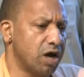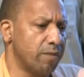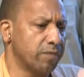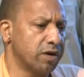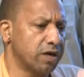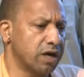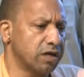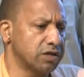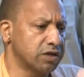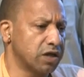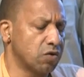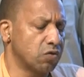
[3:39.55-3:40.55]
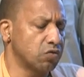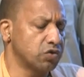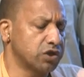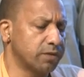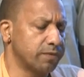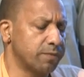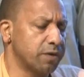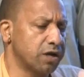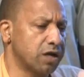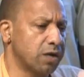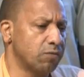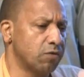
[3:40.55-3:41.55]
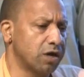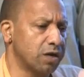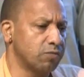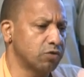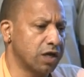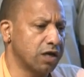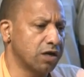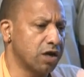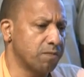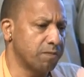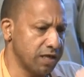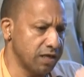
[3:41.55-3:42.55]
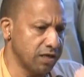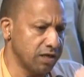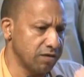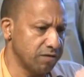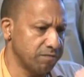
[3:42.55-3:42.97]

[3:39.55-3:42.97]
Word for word: हम गन्ना किसानों को समय पे गन्ना मूल्य का भुगतान कर पाएंगे